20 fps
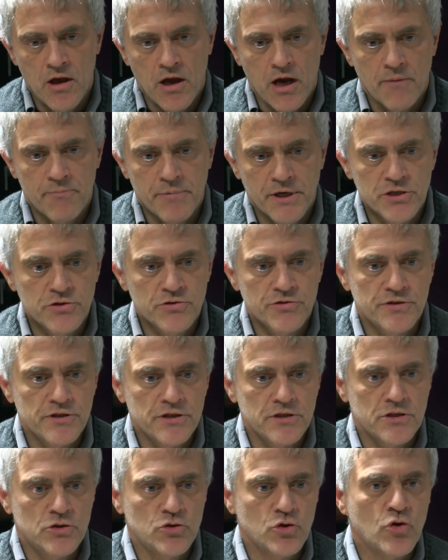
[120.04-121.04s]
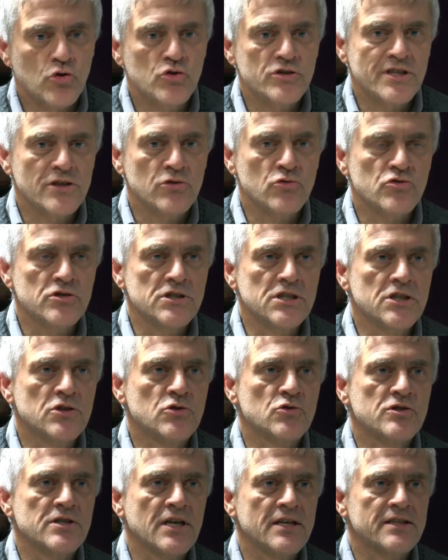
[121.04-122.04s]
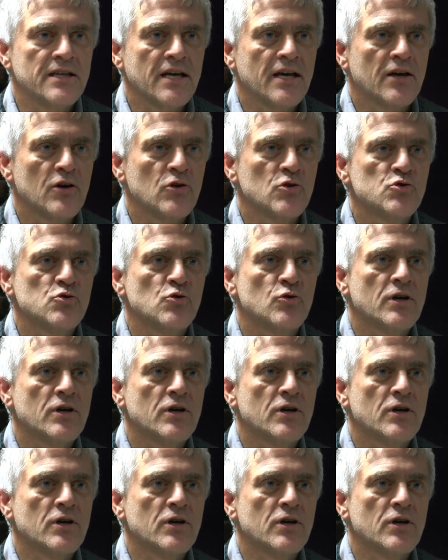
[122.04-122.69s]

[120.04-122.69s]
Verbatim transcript: Après, je, constate aussi que certains se